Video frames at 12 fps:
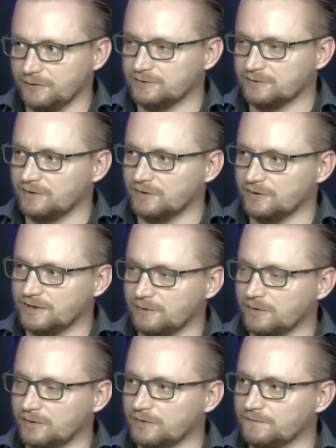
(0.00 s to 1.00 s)
Jak to
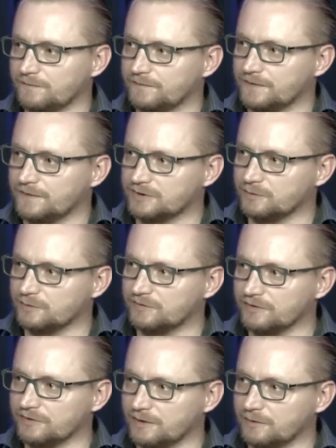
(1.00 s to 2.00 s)
wyglądało? Nie, no jak to
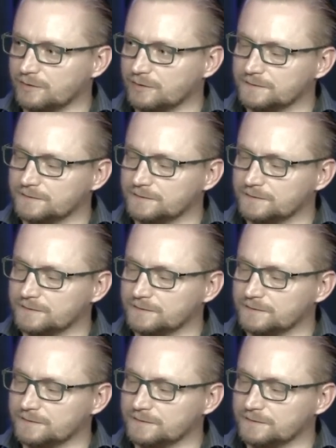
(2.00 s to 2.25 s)
wyglądało?